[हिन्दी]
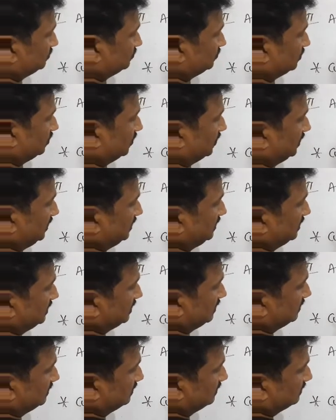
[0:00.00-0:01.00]
फ्लोइंग
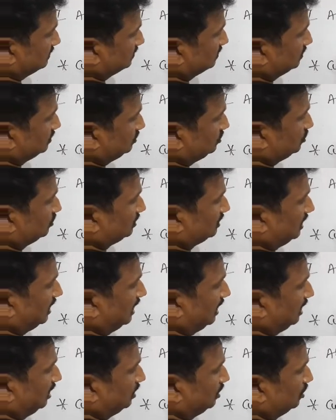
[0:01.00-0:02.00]
जो
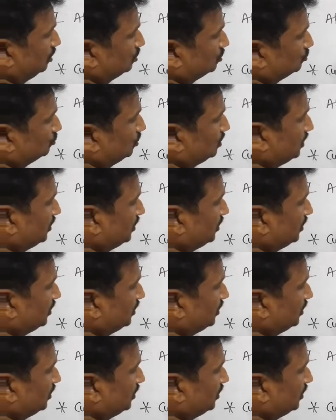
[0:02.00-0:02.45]
था वो